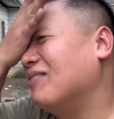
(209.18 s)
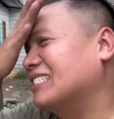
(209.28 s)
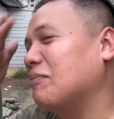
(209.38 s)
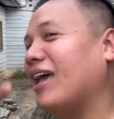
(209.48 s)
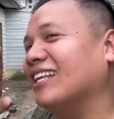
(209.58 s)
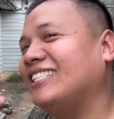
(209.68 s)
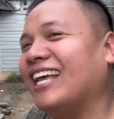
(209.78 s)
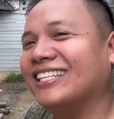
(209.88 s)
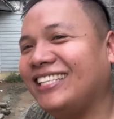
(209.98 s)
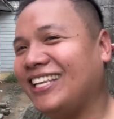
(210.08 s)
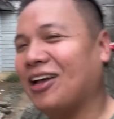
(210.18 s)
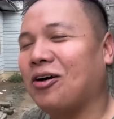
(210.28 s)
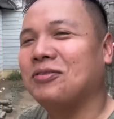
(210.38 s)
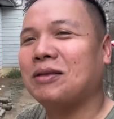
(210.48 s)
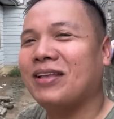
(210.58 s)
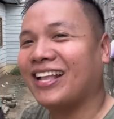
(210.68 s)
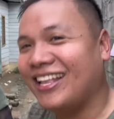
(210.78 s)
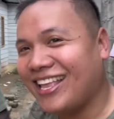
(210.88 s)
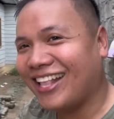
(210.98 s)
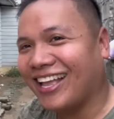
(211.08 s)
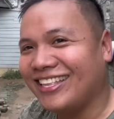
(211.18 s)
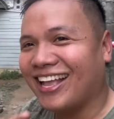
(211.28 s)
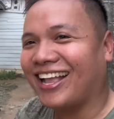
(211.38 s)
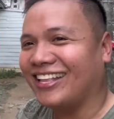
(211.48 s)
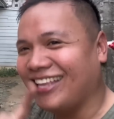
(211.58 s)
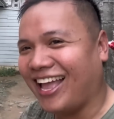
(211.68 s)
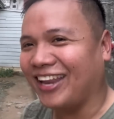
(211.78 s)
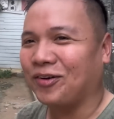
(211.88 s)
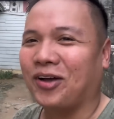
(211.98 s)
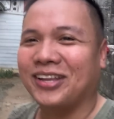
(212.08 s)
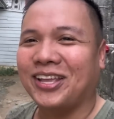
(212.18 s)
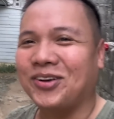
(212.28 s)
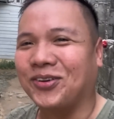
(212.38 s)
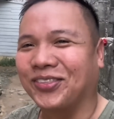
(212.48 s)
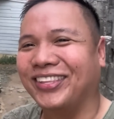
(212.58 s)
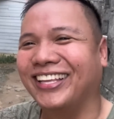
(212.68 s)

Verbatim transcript: Basta may asi-asi. O, ibig sabihin, ganyan, ganyan, ganyan. Okay na yun.